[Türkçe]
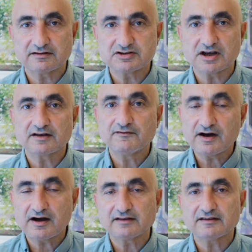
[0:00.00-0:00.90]
gidecek.
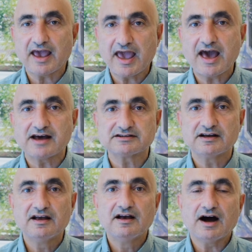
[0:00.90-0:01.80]
Fakat eğer
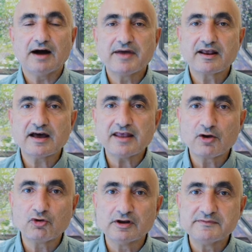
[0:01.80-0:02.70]
Amerikan
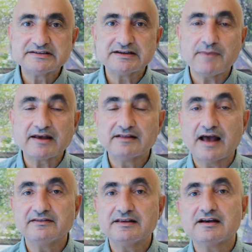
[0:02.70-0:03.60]
ekonomisi
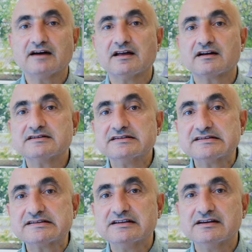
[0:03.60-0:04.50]
beklendiği kadar
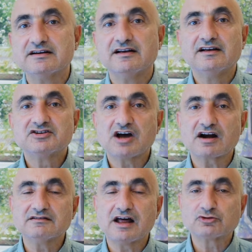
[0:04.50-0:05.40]
hızlı
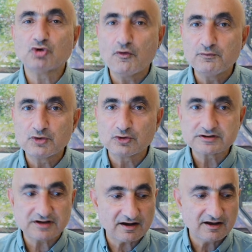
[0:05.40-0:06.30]
çarklar
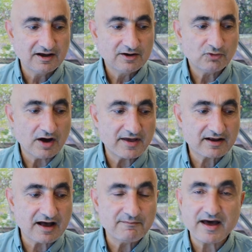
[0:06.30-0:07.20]
dönmüyorsa bu
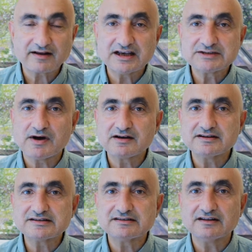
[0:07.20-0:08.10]
Amerikan Merkez
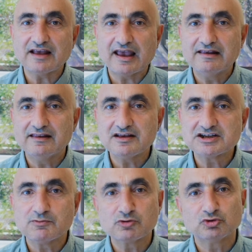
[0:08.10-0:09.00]
Bankası'nın elini
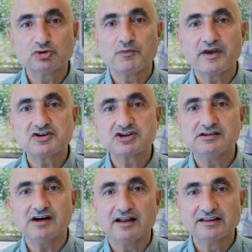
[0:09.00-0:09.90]
çabuk
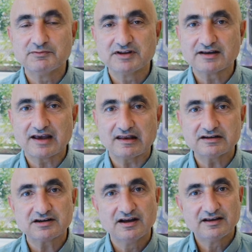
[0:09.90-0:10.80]
tutmayacağı anlamına
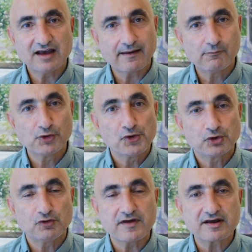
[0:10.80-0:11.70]
gelir. Yani
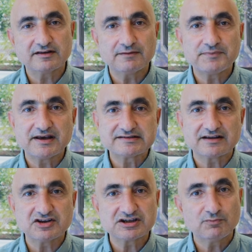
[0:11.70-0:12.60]
bugünkü verinin
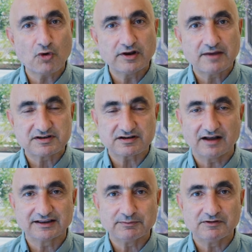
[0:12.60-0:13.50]
piyasa için böyle
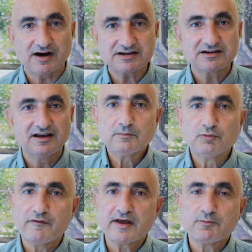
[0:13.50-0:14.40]
bir anlamı var.
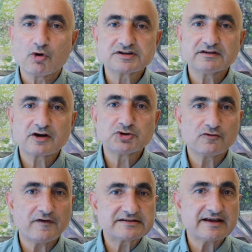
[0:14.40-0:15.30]
Bu veri borsaları
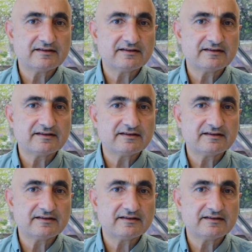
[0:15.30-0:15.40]
çok fazla